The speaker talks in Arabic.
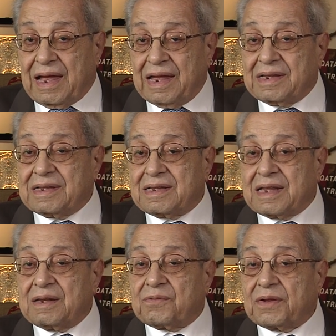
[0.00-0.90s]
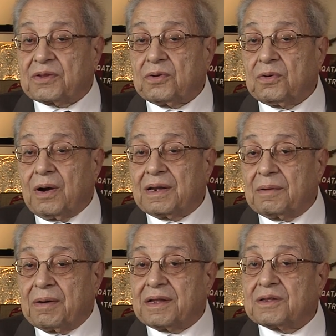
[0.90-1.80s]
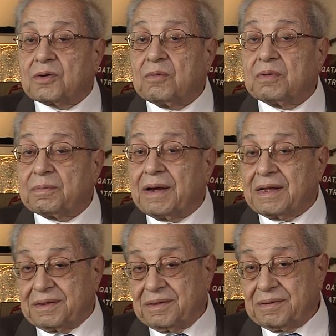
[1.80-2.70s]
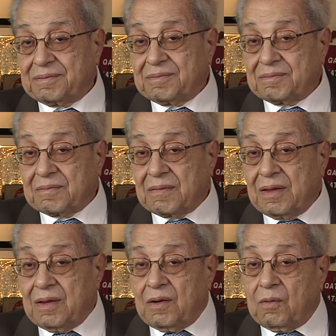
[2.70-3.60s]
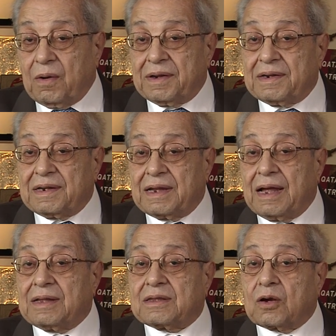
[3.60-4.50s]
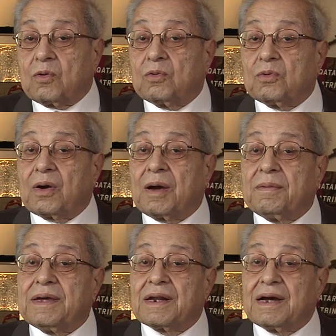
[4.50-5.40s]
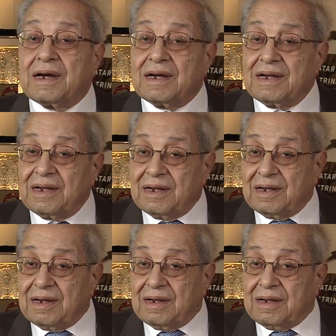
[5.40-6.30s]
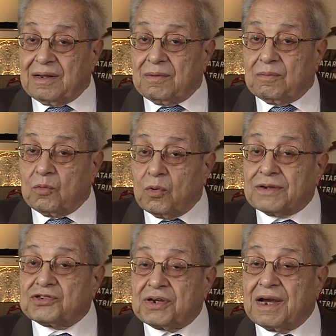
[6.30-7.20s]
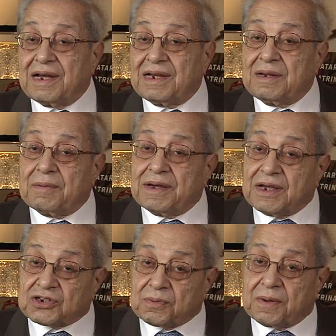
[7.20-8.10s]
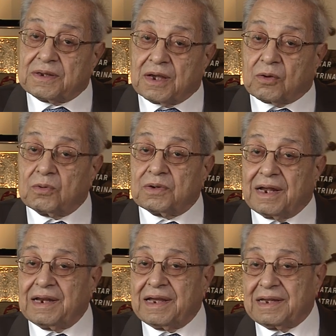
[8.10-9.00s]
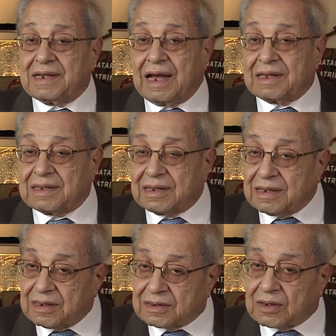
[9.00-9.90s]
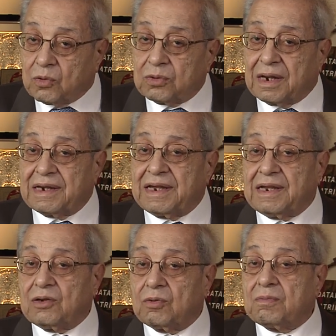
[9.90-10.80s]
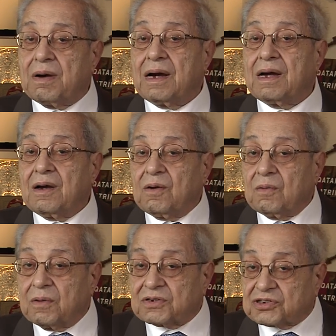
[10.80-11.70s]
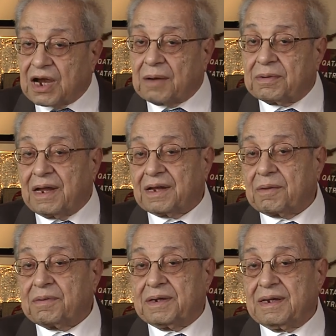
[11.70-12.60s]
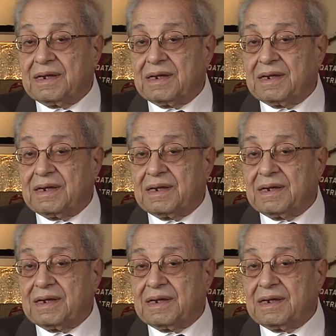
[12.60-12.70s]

أن تنفتحوا على بعضكم البعض وأن أن تكونوا خميرة موجهة لما يجب أن يكون عليه تكون عليه الأمة والشعب العربي